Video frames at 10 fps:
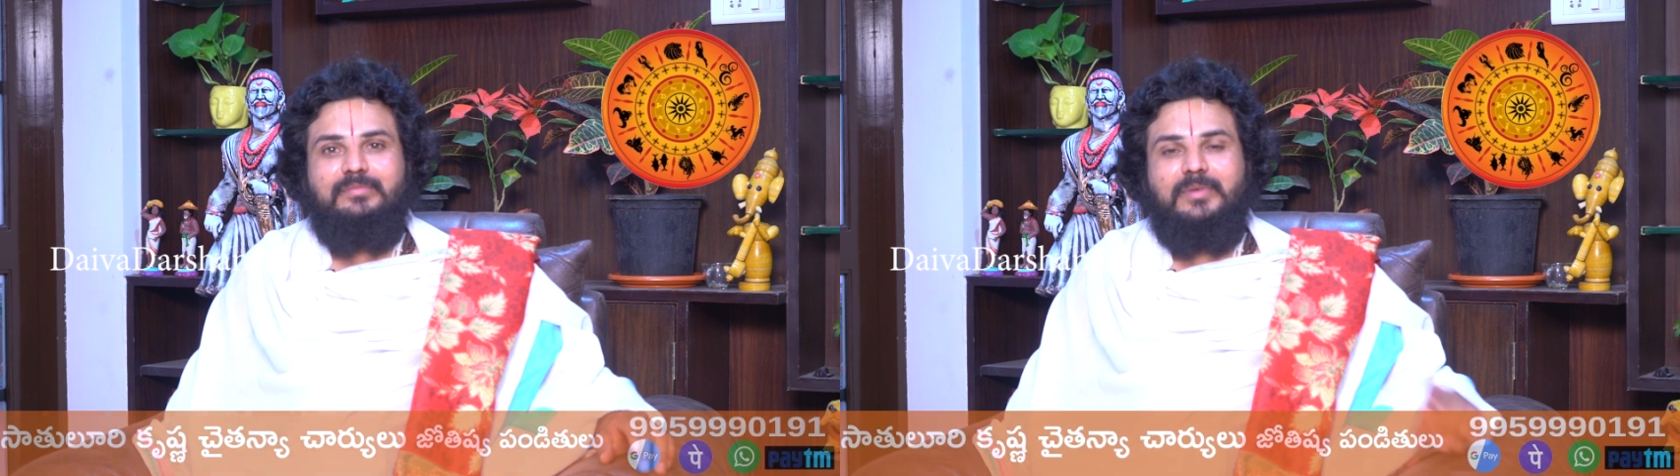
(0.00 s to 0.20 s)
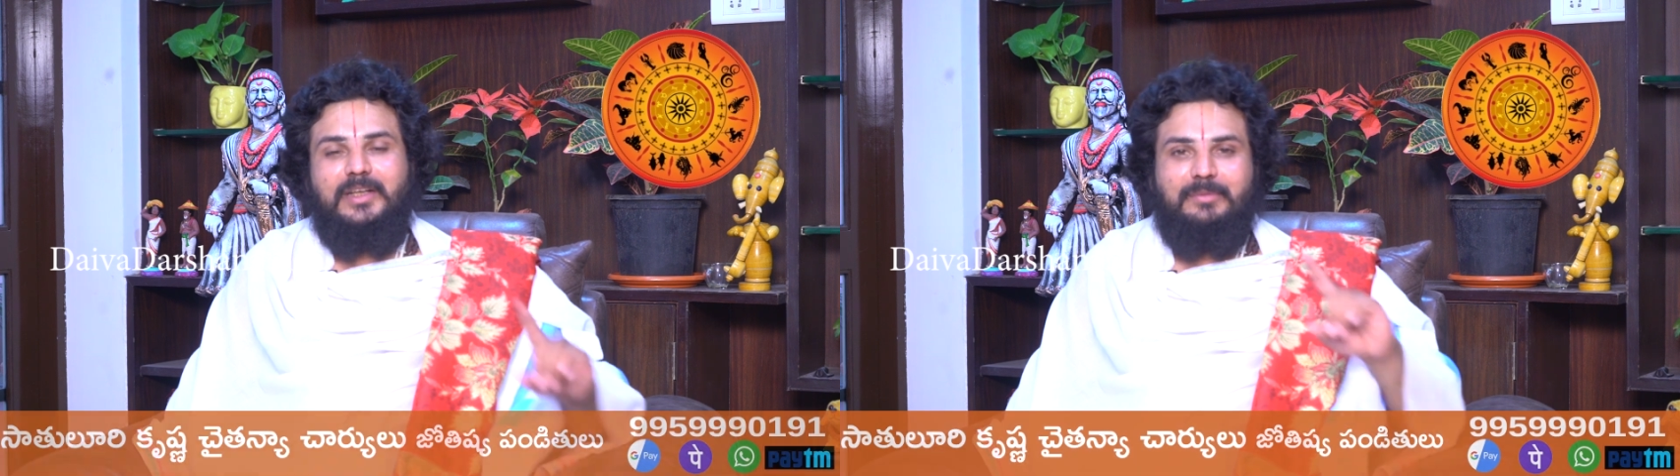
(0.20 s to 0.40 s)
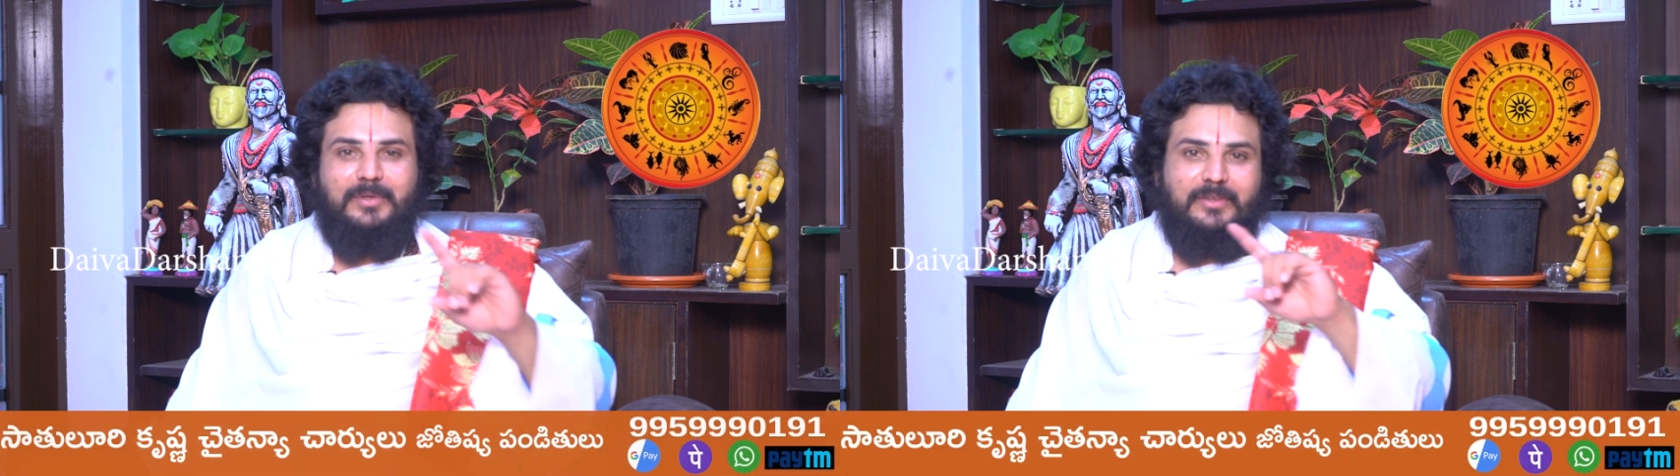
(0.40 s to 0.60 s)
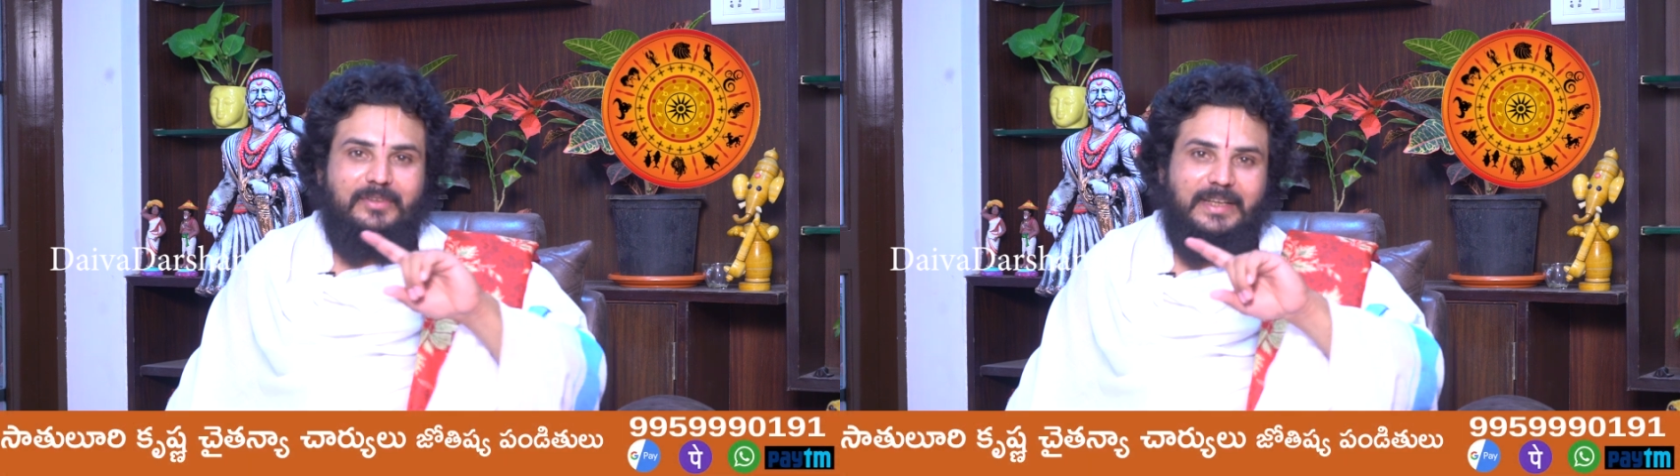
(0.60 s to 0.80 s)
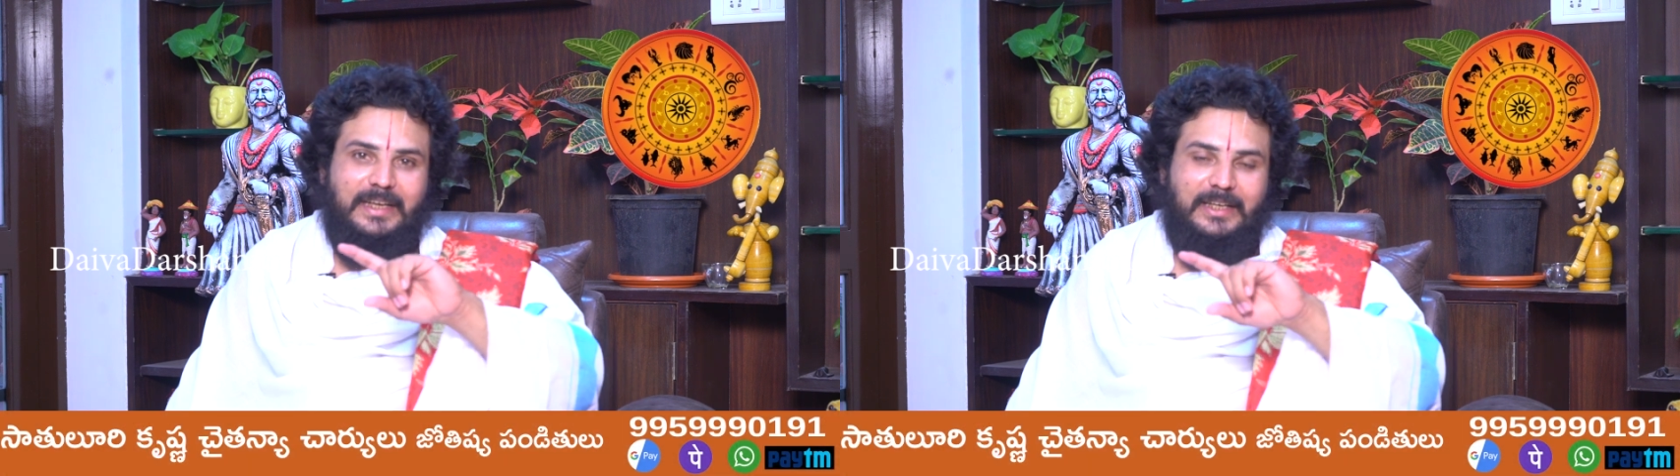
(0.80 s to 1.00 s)
మళ్ళీ మీరు
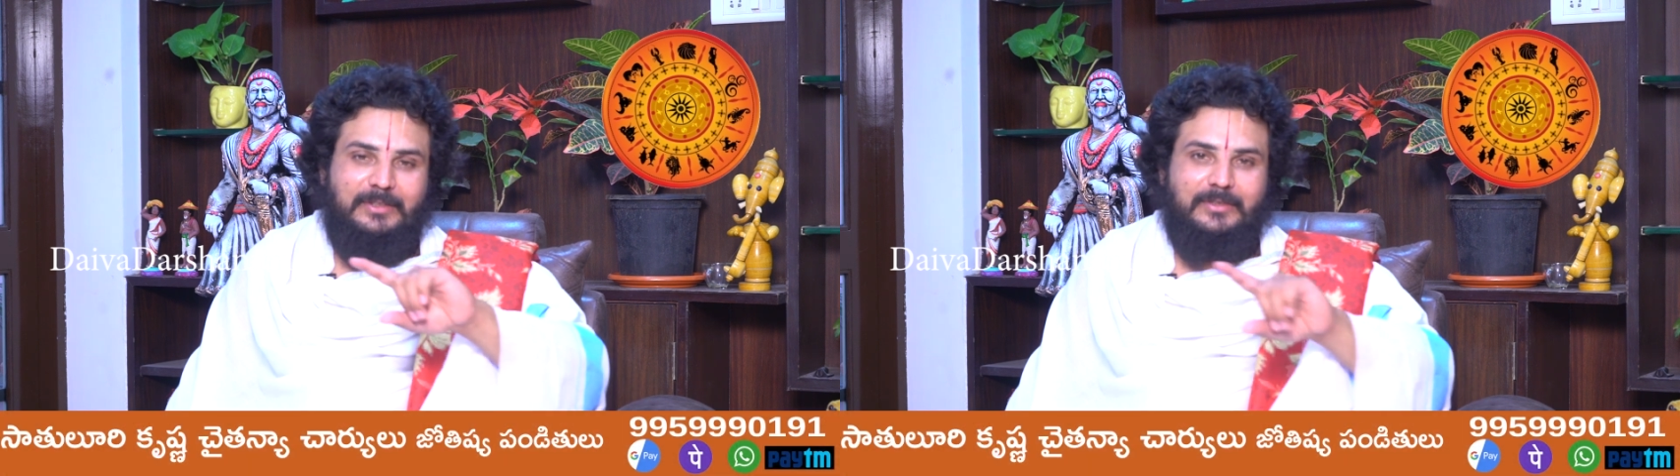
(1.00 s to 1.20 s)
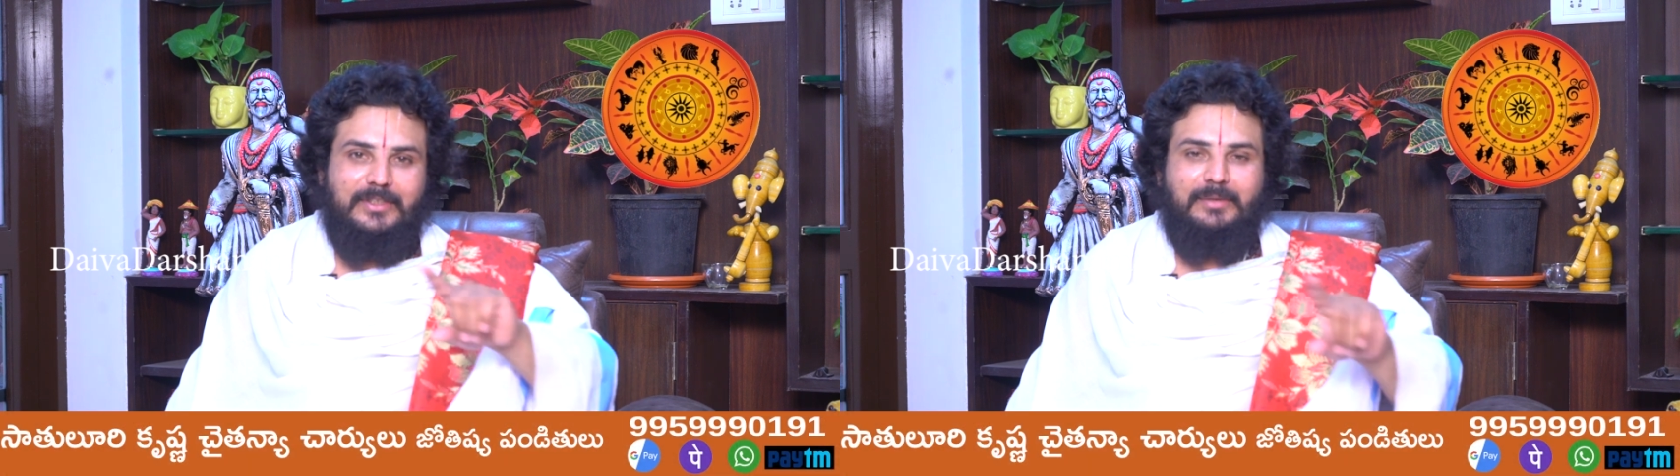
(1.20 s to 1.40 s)
ఎక్కడి నుంచో